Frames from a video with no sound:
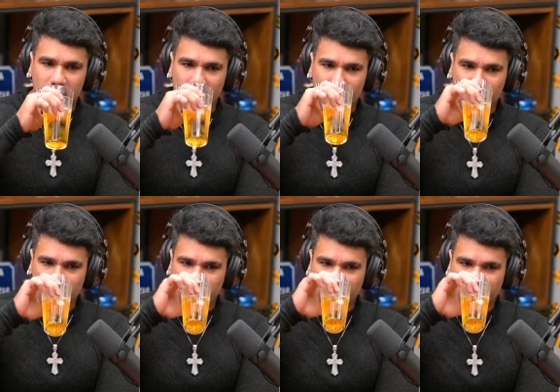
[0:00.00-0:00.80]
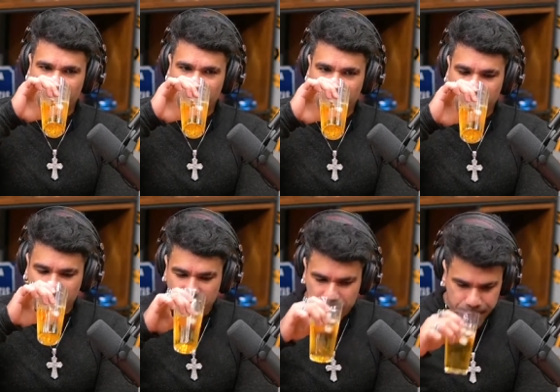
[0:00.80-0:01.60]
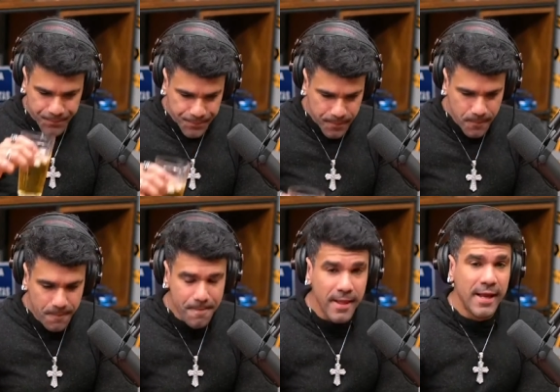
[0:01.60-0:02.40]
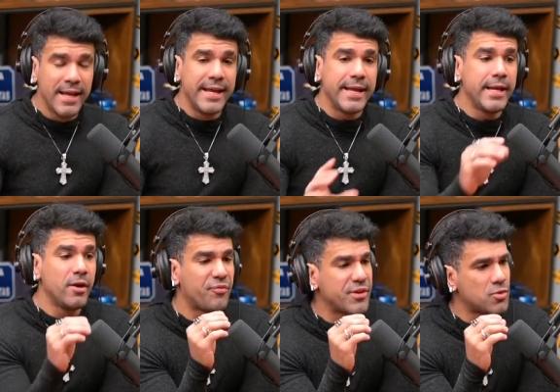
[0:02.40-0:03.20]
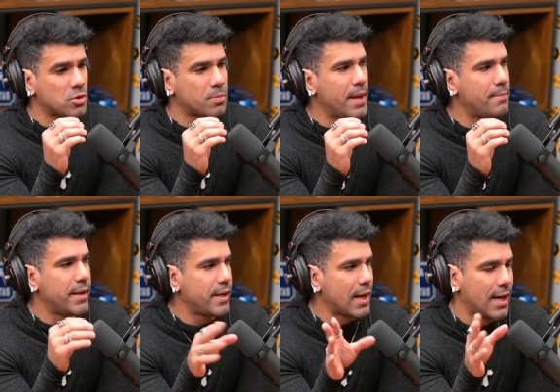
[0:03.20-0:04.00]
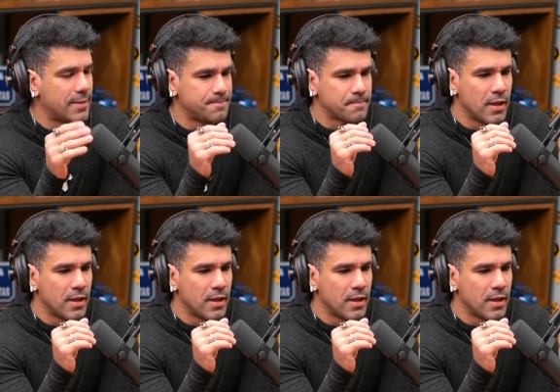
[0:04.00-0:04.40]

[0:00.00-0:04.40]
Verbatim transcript: Ele Cara... tem maior tosse de cachorro velho do caralho. E eu fiz outro bebê lá.